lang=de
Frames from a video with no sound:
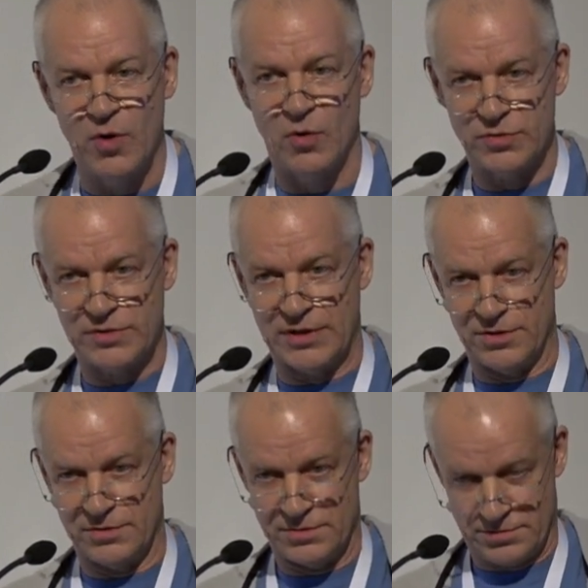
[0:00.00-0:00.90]
und
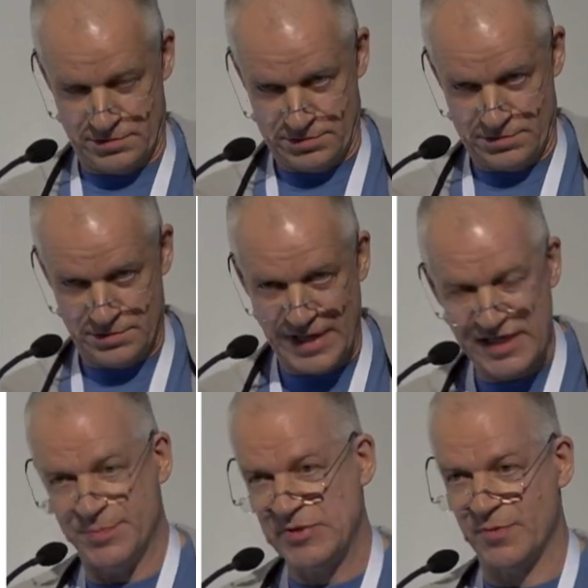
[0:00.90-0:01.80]
den
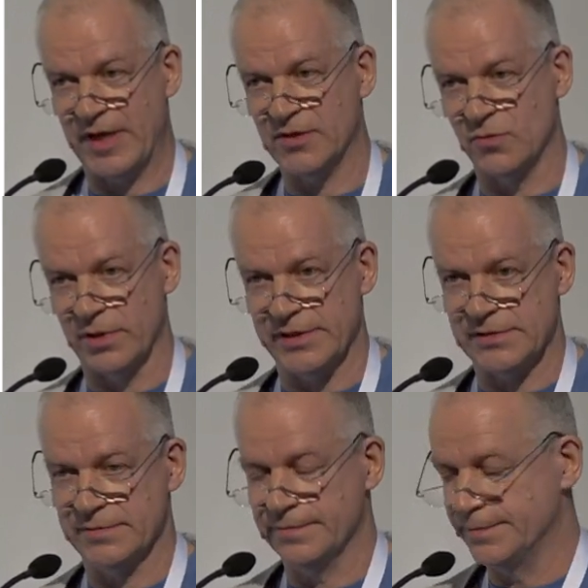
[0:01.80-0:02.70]
Text bis zum Ende durchlesen.